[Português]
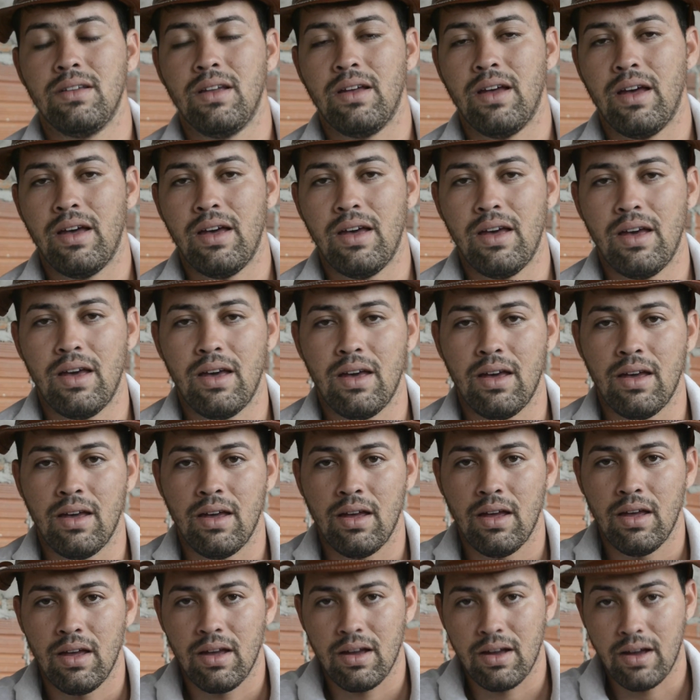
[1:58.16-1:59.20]
é,
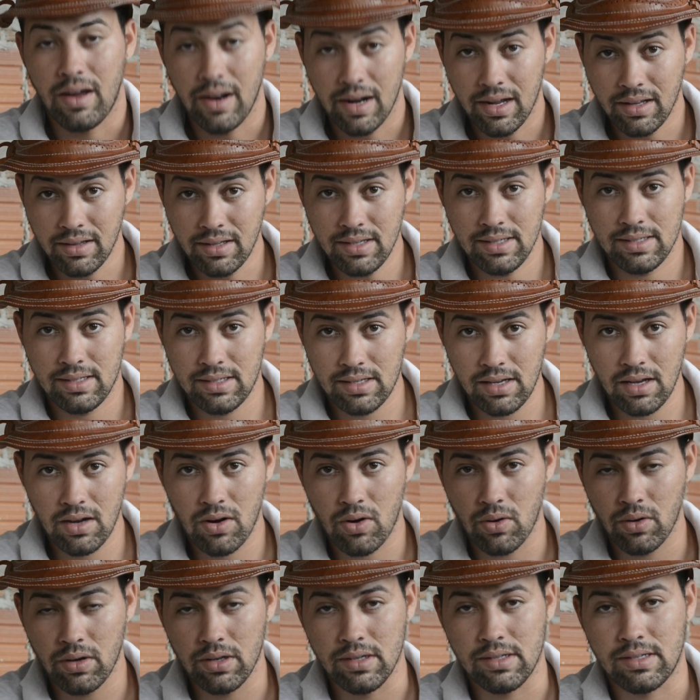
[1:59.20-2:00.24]
grandes
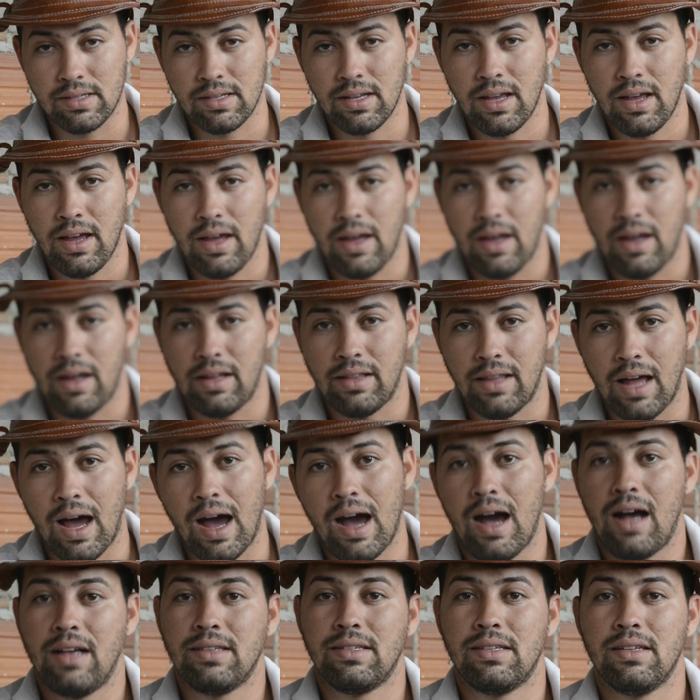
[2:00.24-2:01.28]
ícones é, da
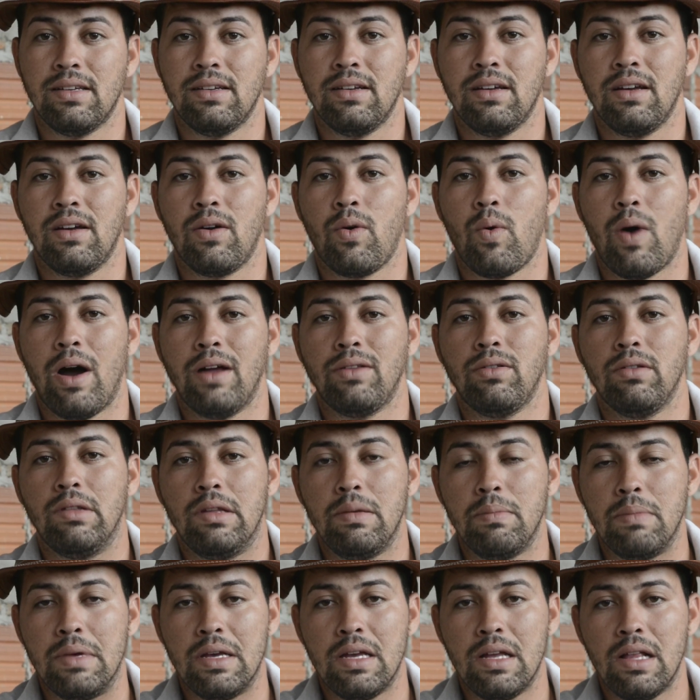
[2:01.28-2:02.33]
raça quarto de
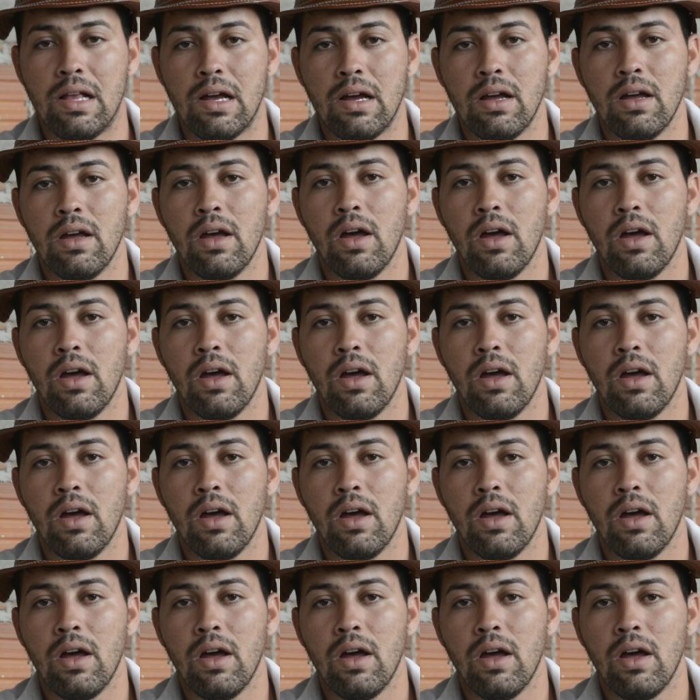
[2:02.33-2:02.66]
milha.